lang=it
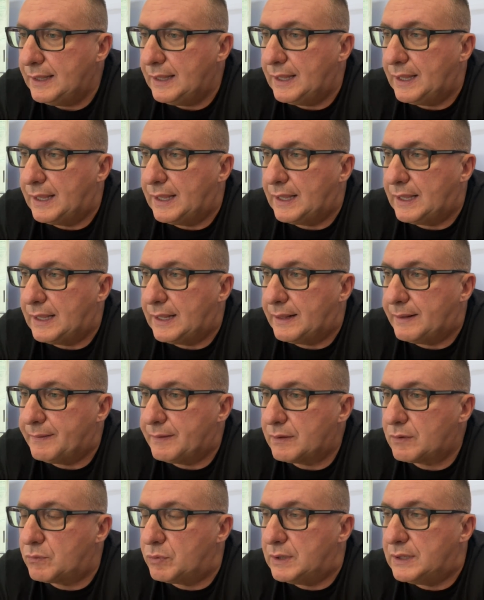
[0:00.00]

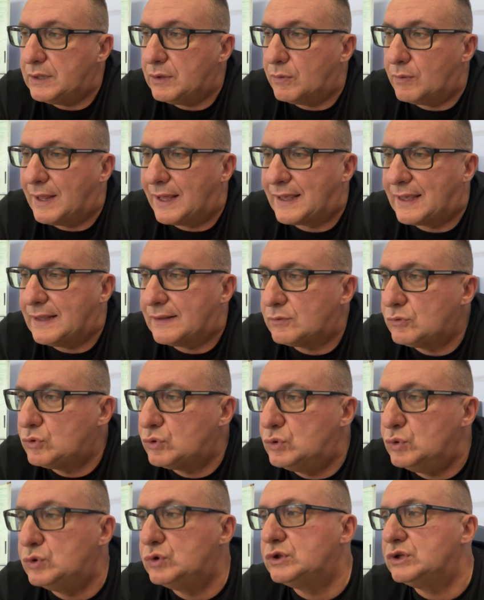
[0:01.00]
e quindi non è che
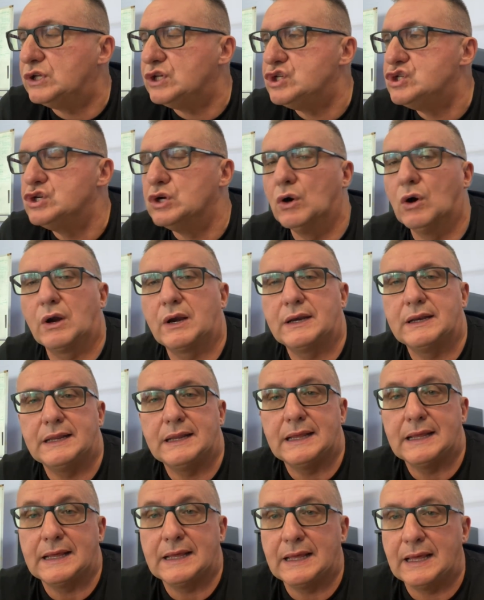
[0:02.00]
tutti i
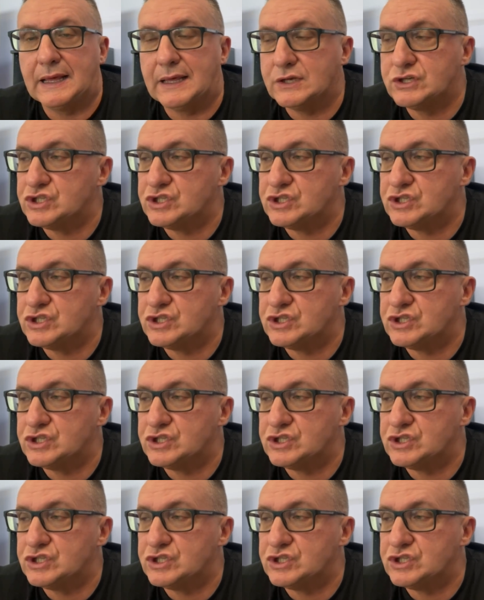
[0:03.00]
giorni eh,